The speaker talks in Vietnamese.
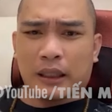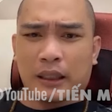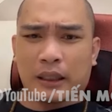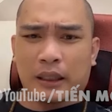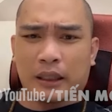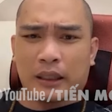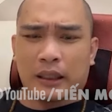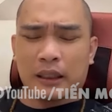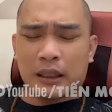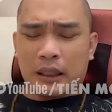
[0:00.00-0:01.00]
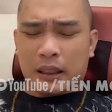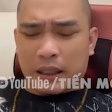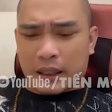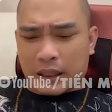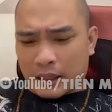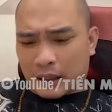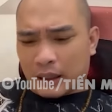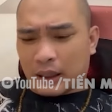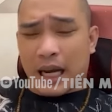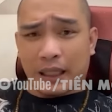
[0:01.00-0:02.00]
cái cái cái cái cái cái, cái, cái
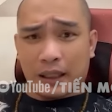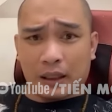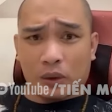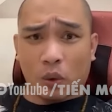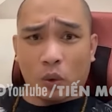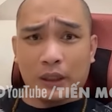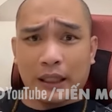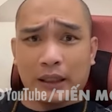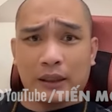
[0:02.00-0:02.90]
tất cả những cái sổ sách